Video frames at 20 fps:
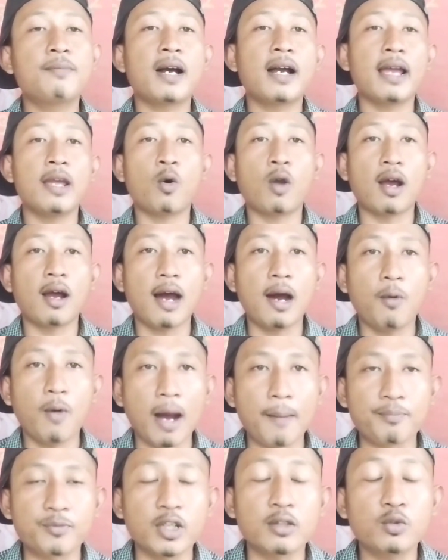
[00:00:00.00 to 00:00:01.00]
sebagai orang
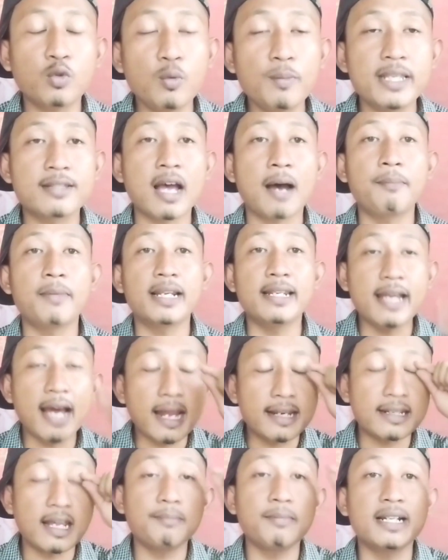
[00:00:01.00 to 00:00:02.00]
awam tentu bisa
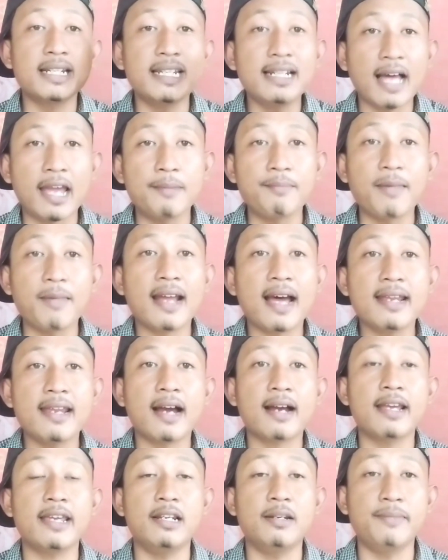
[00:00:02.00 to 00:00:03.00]
melihat dan menilai mana
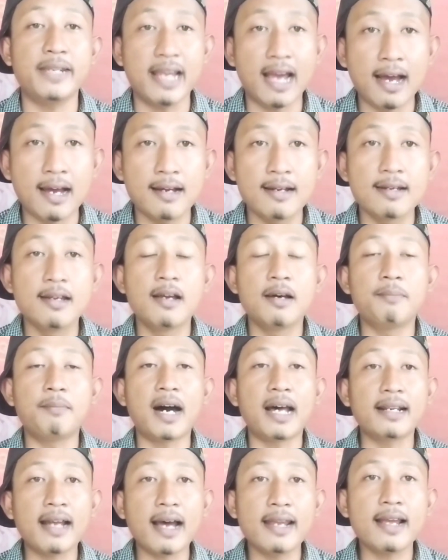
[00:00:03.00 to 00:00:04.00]
yang ilmiah
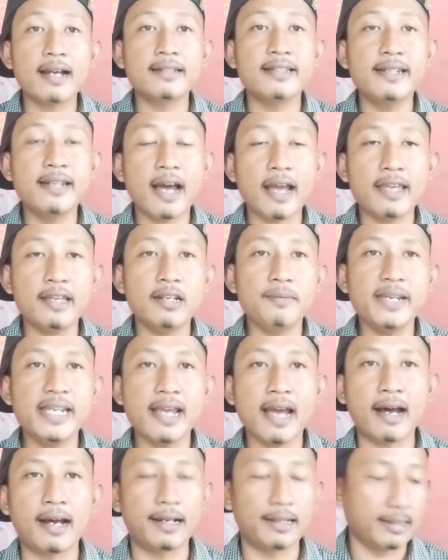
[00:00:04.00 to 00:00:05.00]
mana yang tidak
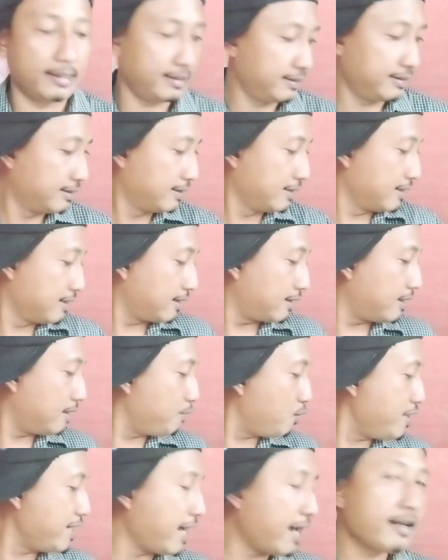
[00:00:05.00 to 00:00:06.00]
ilmiah
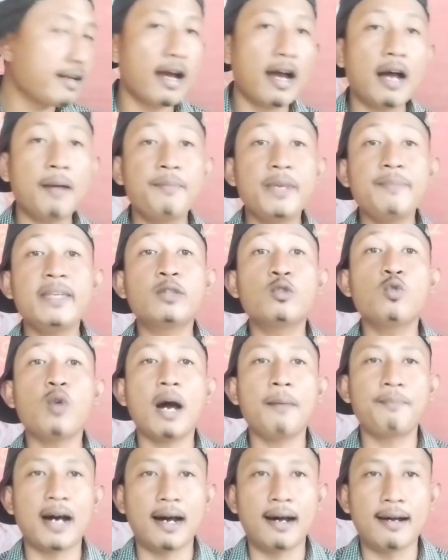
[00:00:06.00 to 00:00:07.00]
kemudian Habib itu
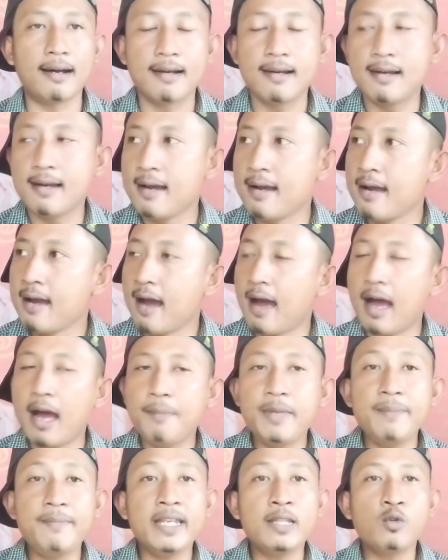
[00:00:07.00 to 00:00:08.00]
apa
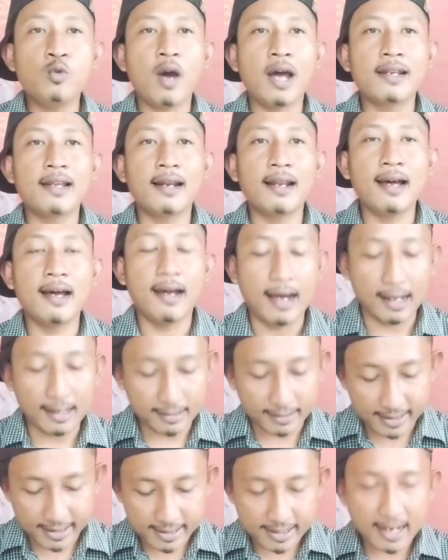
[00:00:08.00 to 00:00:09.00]
Habib itu adalah
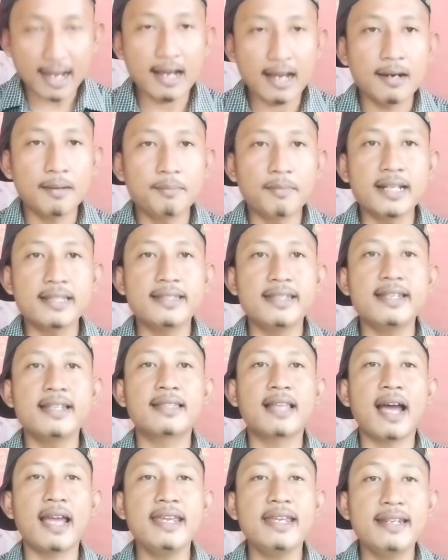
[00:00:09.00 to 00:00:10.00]
artinya
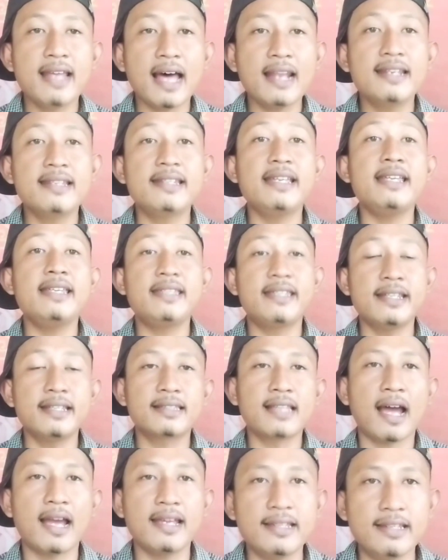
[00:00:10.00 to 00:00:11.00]
mencintai dan
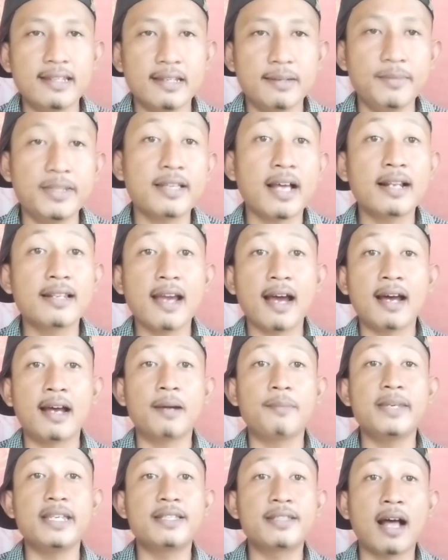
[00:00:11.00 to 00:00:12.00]
dicintai
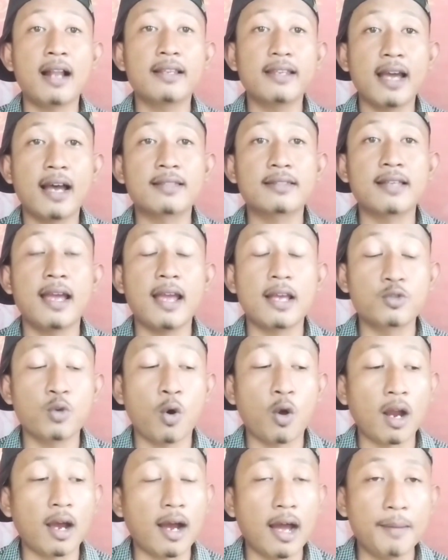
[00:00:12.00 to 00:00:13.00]
misalnya misalnya saya
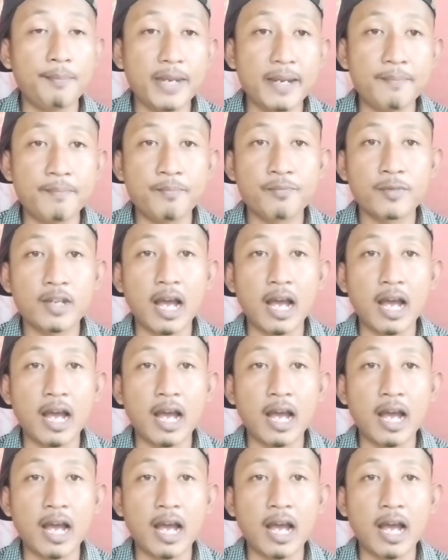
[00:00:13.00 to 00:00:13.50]
seorang Habib